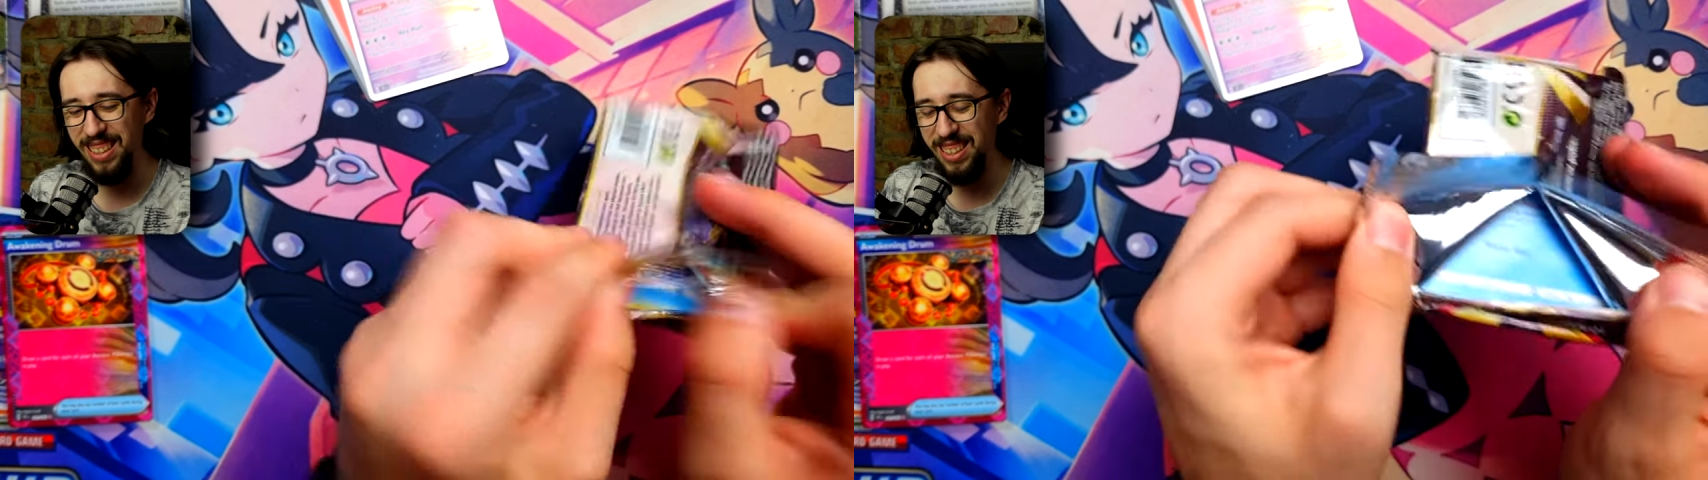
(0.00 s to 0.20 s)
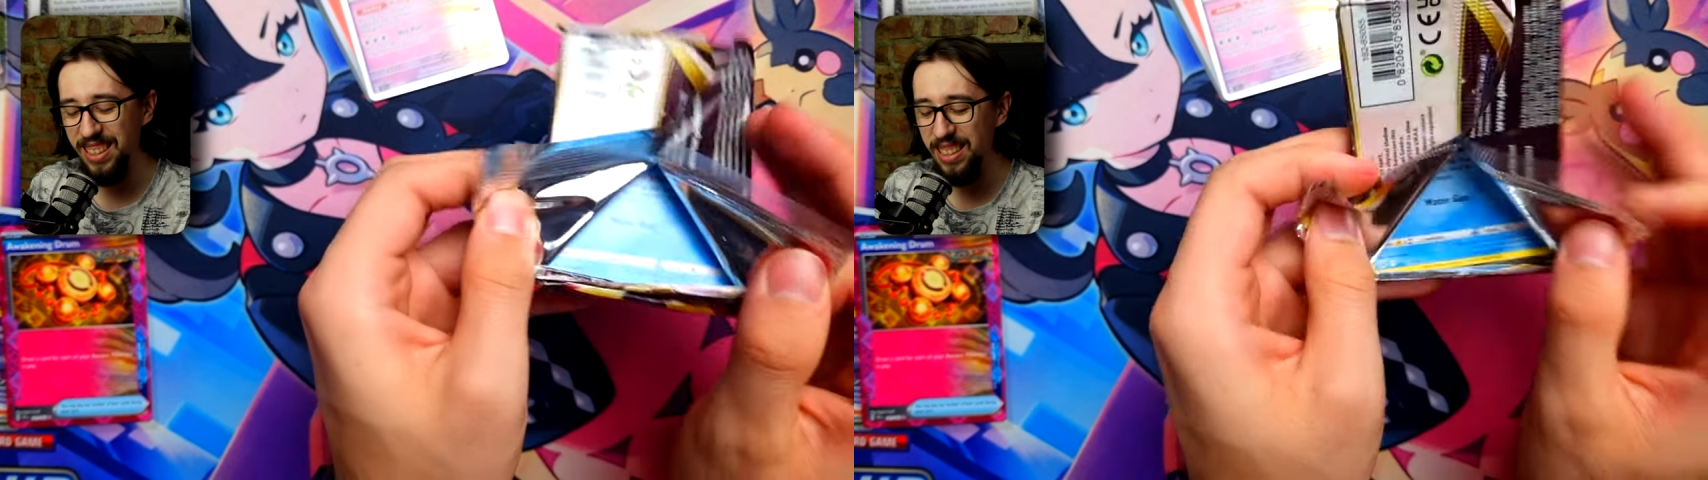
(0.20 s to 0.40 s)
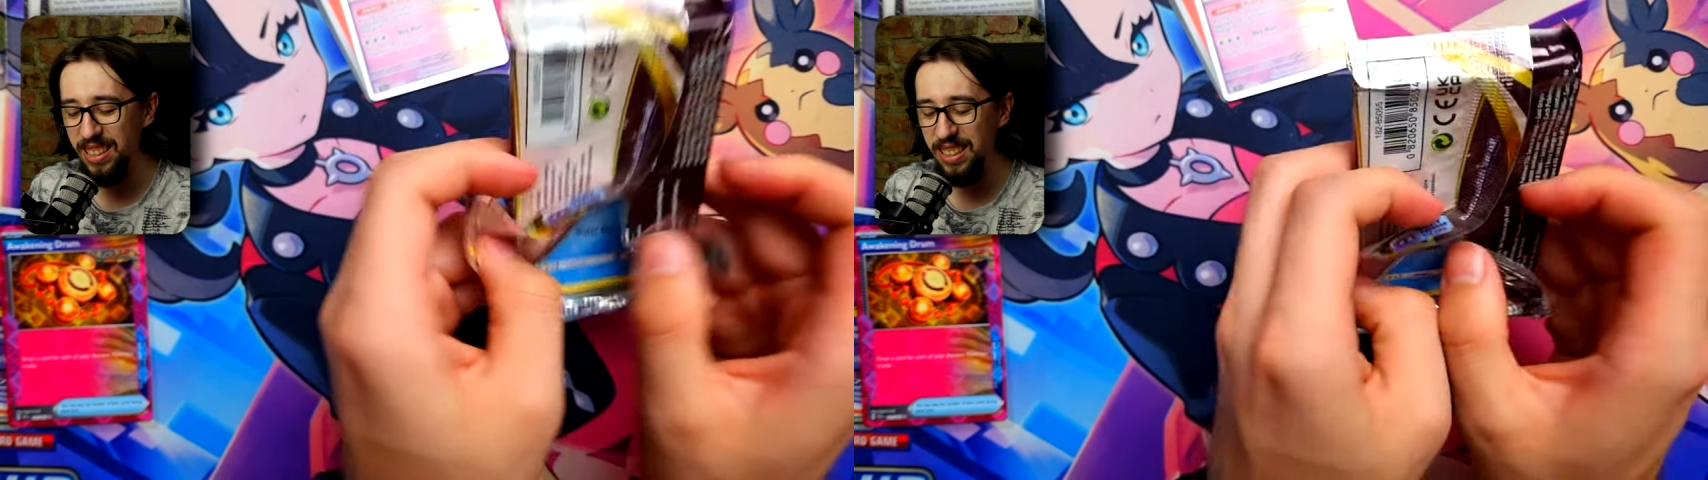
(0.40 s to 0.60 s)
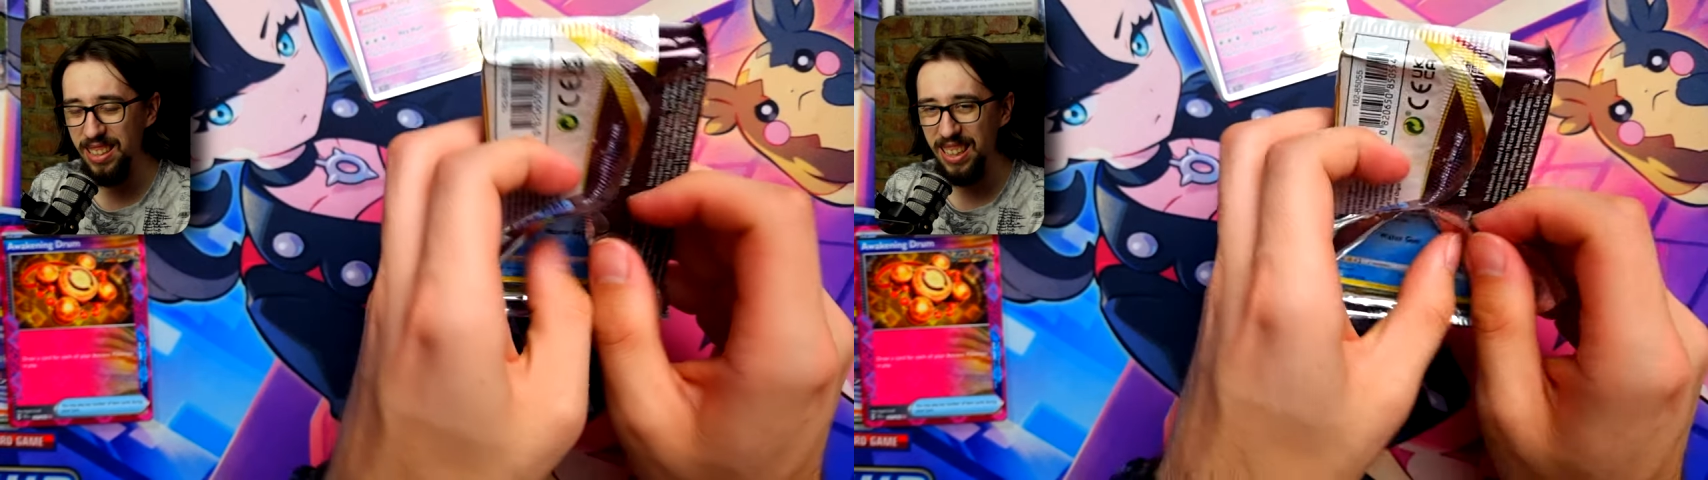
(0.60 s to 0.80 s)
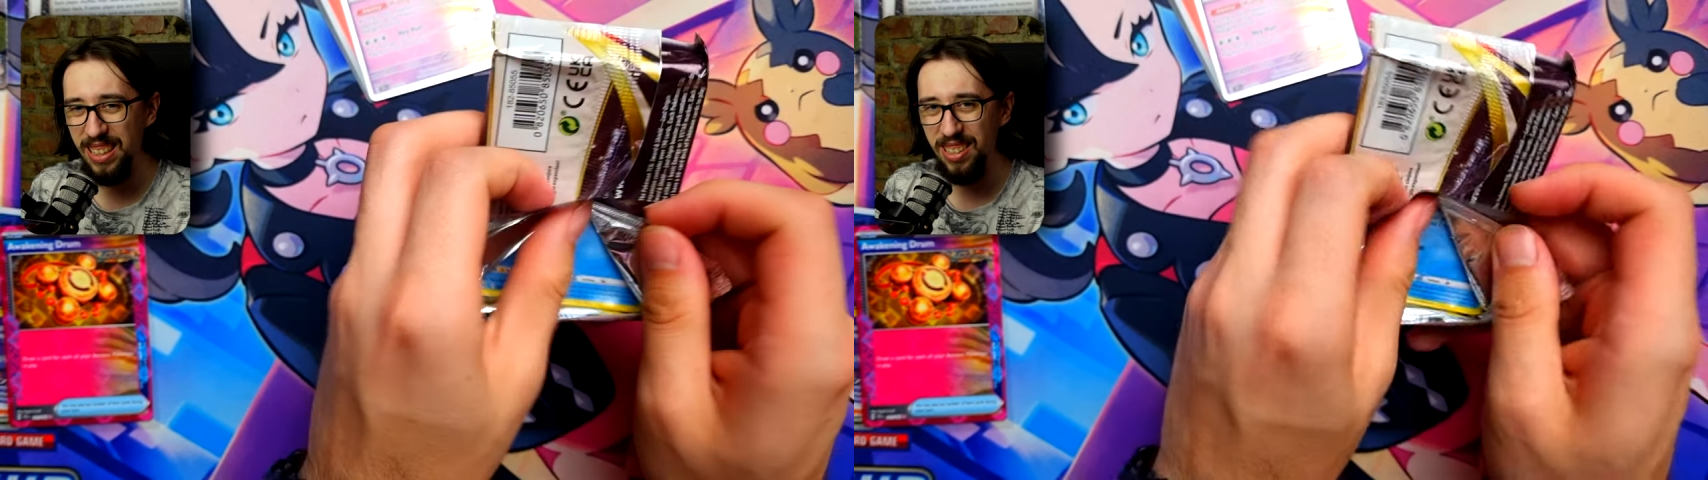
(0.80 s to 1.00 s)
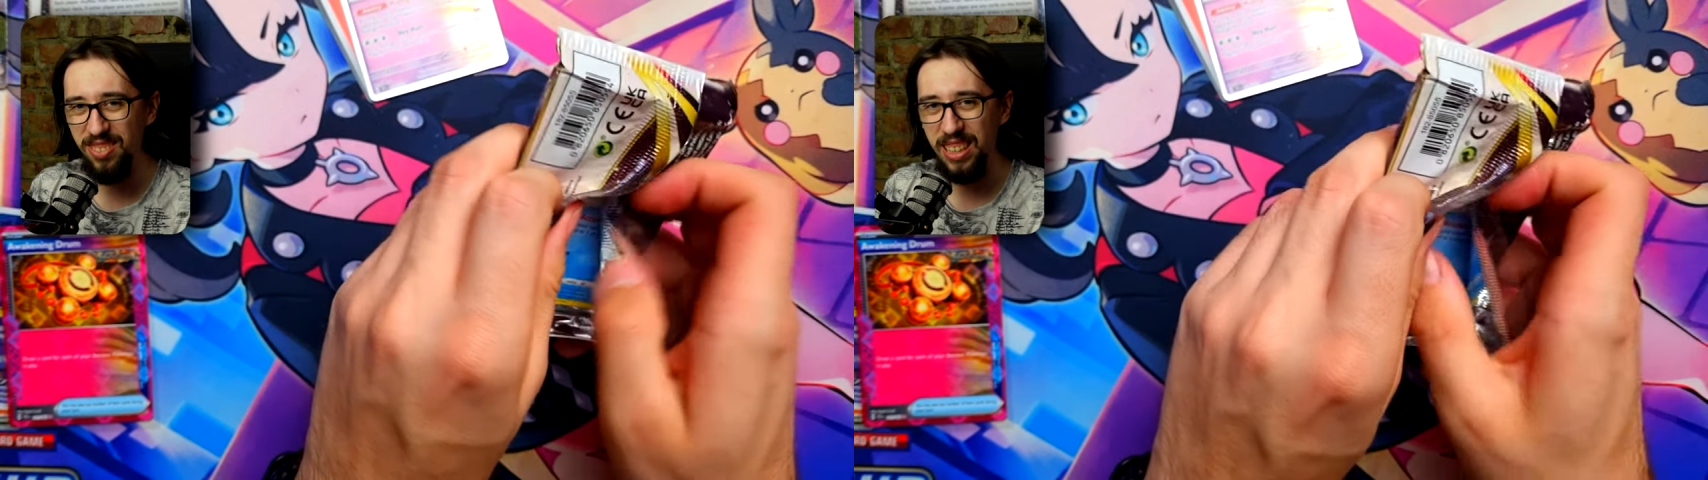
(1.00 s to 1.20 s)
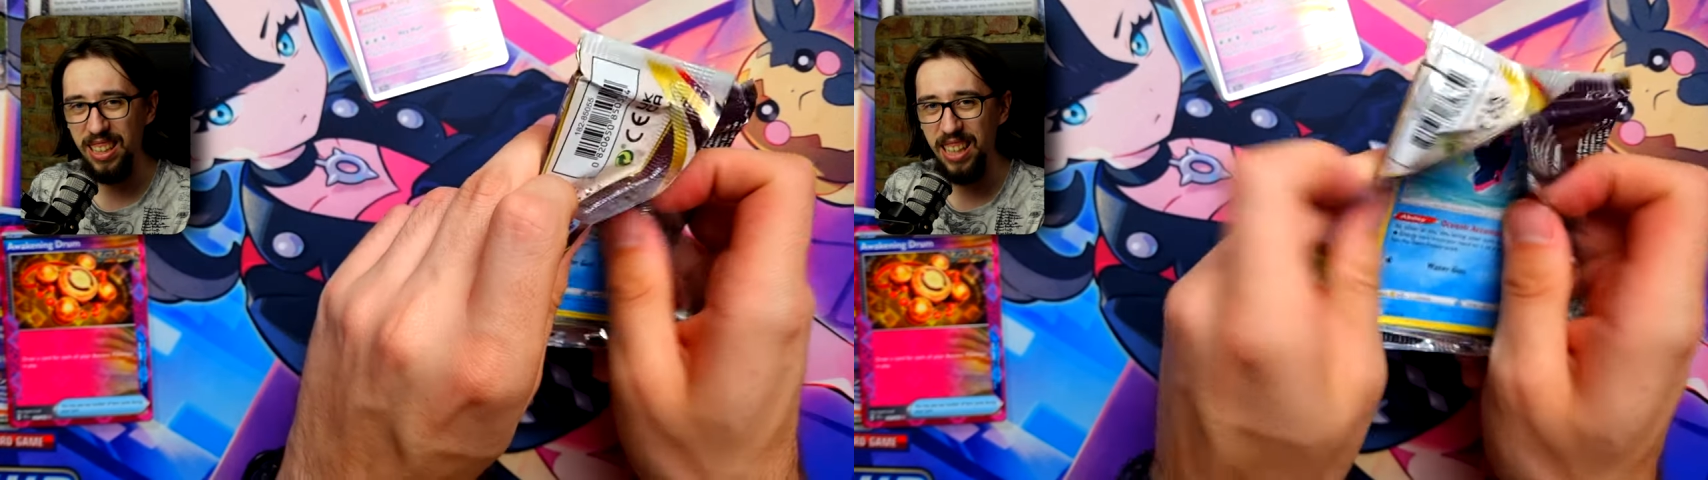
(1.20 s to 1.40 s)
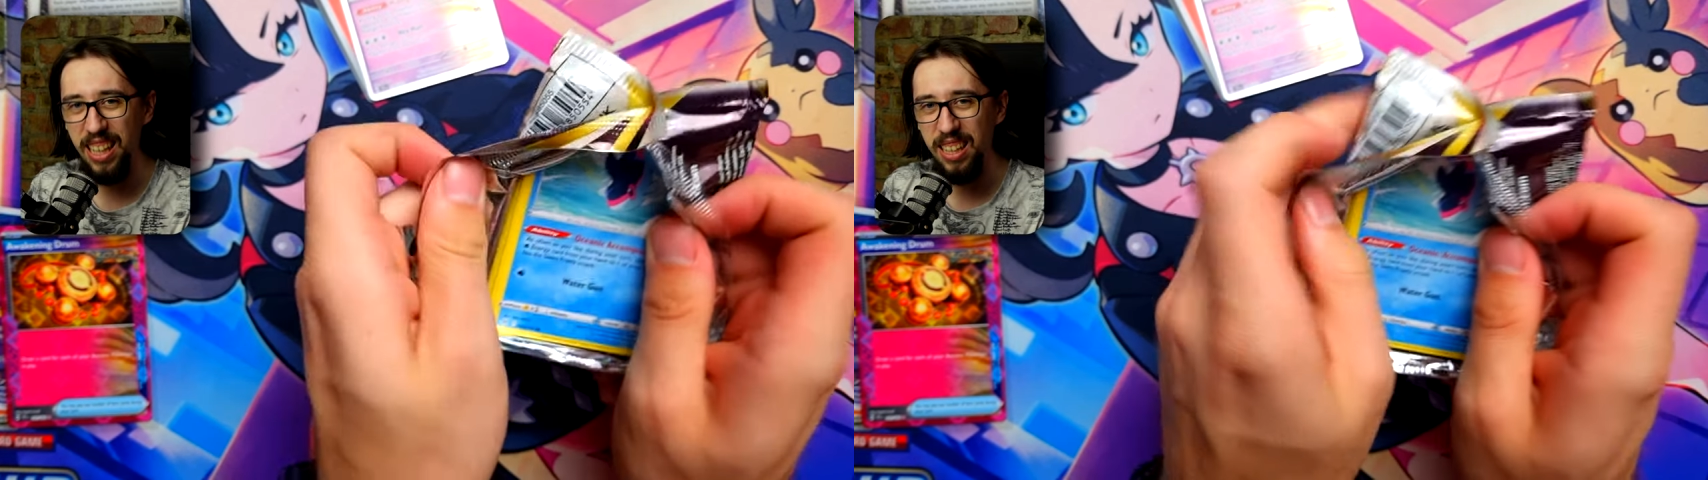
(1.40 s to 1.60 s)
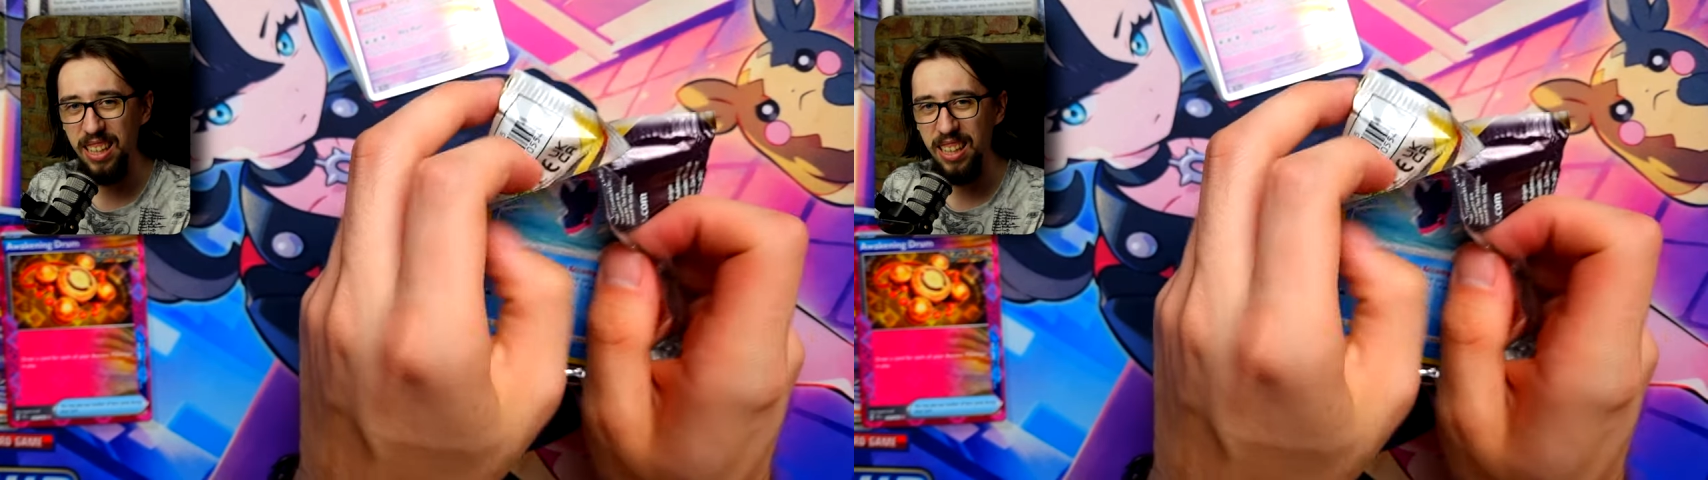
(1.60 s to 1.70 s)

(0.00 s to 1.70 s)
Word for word: Shield, że są takie